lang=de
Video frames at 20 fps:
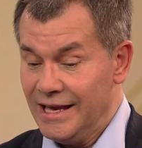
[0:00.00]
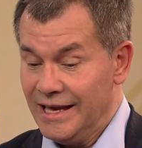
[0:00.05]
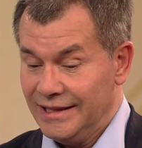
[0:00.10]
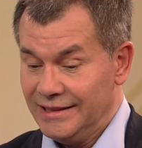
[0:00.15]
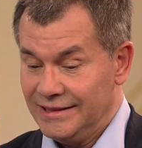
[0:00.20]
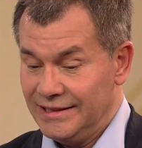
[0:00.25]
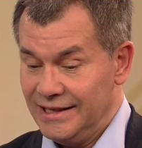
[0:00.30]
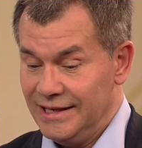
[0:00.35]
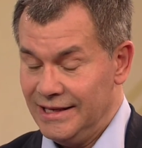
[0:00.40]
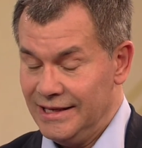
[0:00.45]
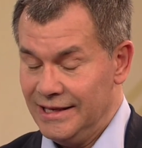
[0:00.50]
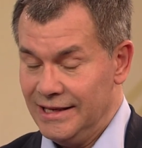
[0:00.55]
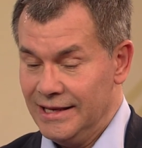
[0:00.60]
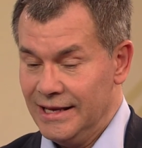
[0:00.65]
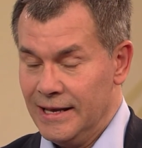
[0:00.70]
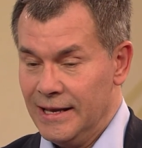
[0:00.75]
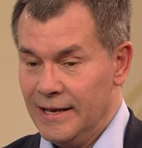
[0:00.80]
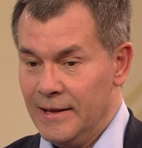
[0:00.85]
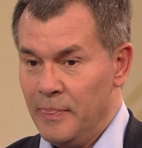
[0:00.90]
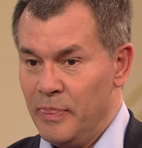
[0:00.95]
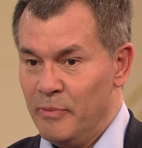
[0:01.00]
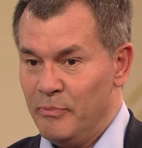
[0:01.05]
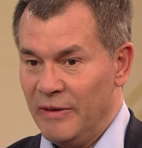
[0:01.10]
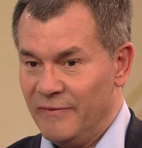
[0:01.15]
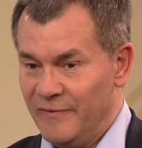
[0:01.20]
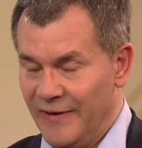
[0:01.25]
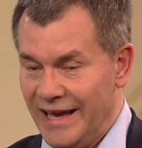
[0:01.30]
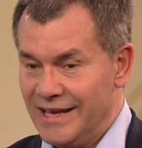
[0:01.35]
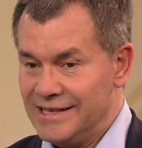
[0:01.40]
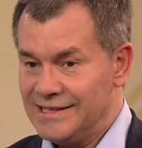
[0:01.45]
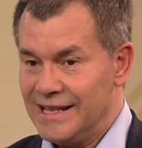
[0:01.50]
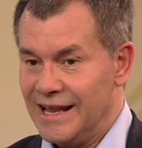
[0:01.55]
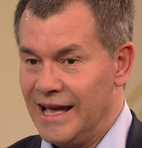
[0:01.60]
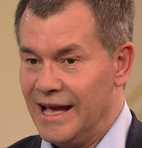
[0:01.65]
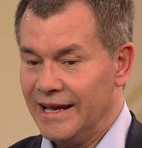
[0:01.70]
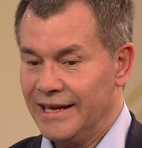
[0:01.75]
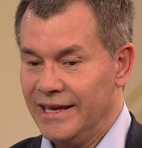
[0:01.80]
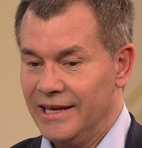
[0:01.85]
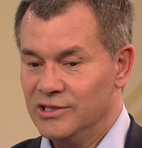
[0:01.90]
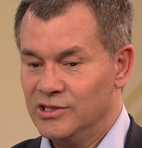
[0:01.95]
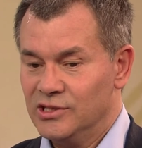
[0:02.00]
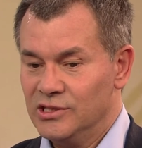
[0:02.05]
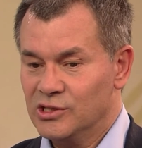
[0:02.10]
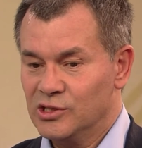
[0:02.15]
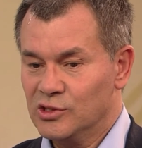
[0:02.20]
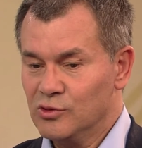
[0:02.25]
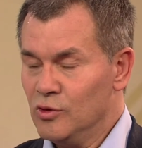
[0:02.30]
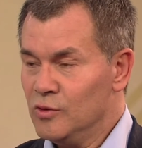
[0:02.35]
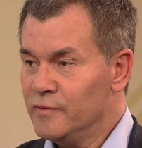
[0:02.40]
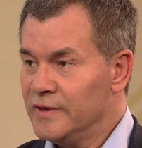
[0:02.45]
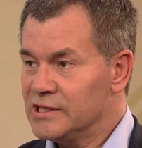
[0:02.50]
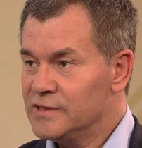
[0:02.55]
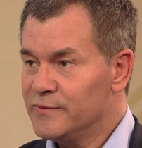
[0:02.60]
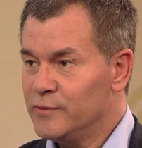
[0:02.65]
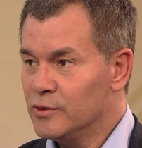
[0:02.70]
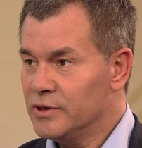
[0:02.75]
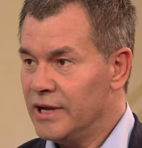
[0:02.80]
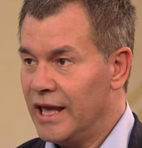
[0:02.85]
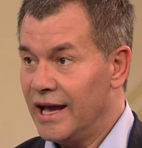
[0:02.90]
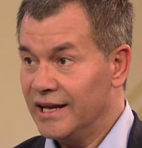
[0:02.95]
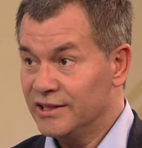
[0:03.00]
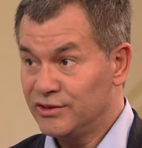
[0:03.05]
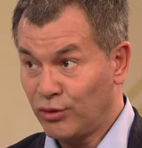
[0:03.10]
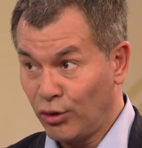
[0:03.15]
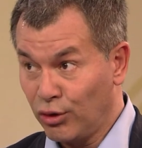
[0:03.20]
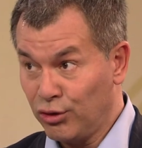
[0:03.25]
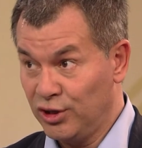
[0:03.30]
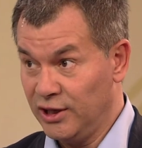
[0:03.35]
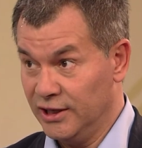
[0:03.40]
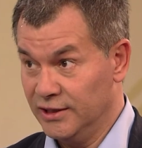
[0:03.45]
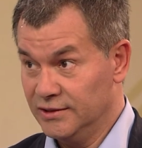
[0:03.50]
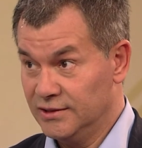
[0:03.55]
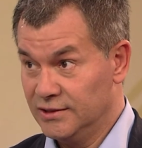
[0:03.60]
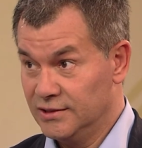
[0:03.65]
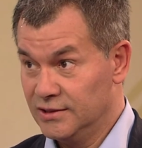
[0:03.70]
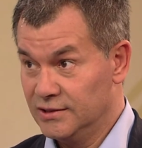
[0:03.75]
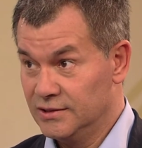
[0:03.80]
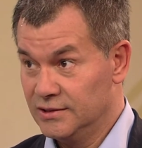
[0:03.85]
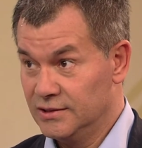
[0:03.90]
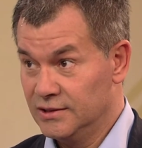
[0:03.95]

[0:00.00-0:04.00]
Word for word: Die Beweislage ist sowas von erdrückend.